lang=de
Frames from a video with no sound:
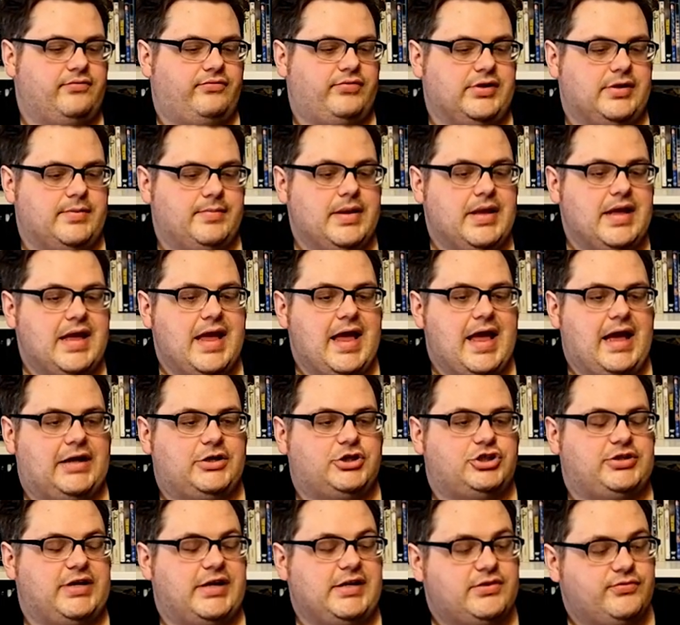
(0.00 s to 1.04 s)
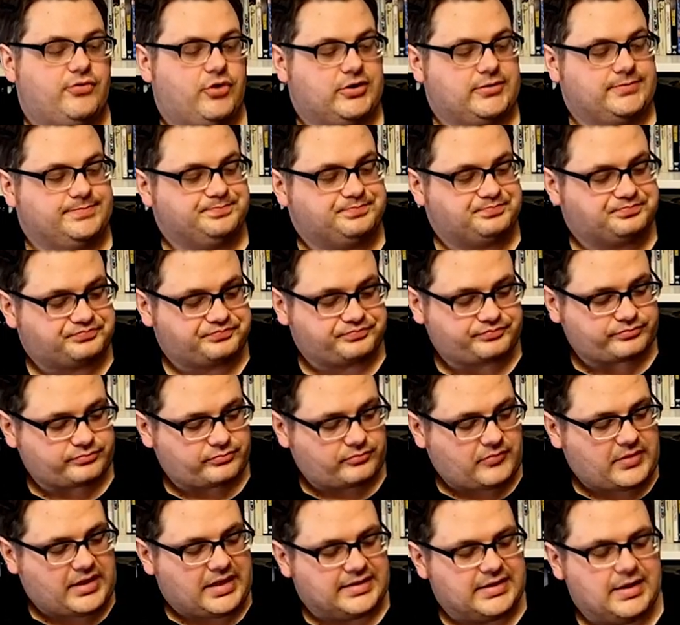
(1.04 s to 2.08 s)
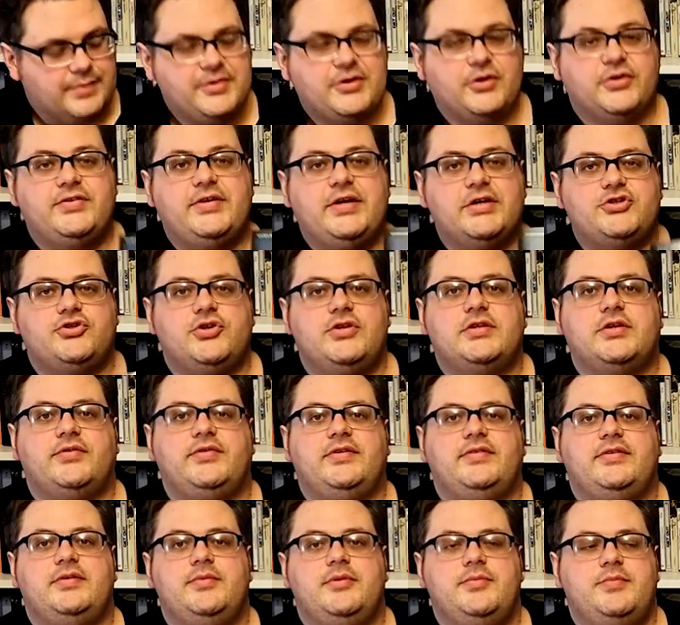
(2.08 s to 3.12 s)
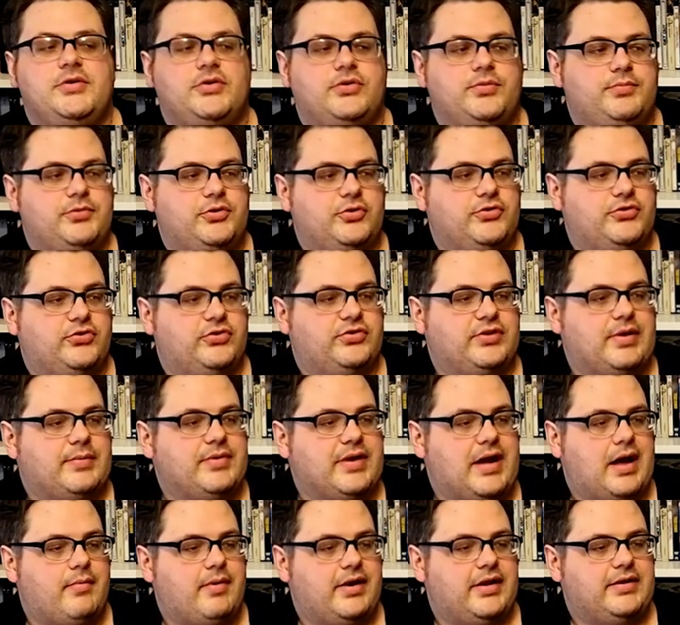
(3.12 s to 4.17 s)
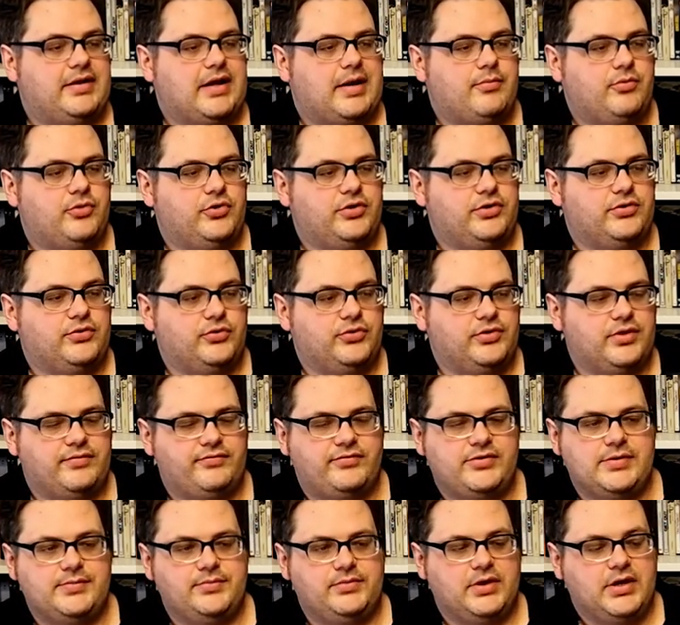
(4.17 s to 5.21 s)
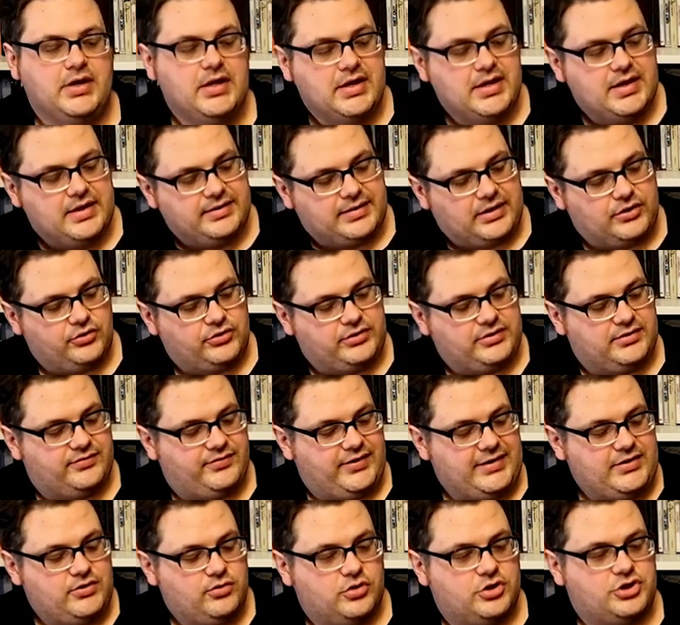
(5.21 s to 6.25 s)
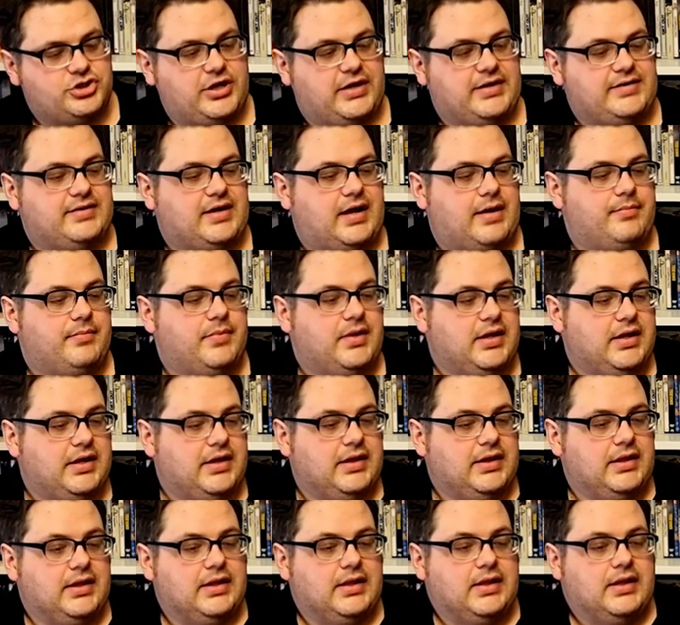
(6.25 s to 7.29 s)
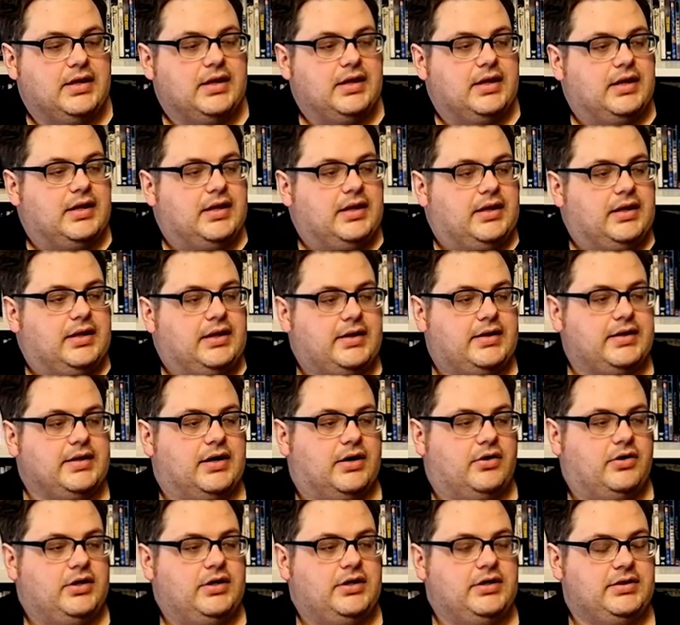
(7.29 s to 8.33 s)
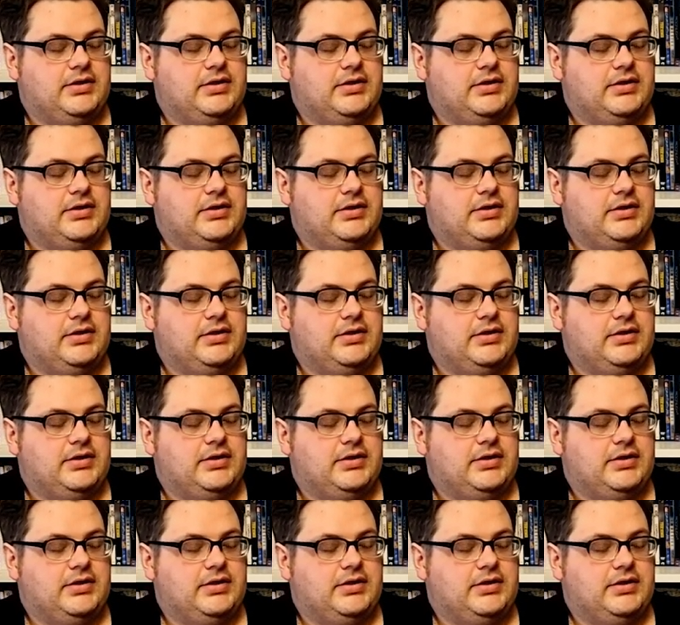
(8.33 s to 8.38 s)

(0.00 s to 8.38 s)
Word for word: Film erstellt worden. Da bin ich auch sehr stolz auf, dass die mit, mir, mit uns zusammengearbeitet haben und unserem Film dann noch diese Veredelung geschenkt haben. Genau.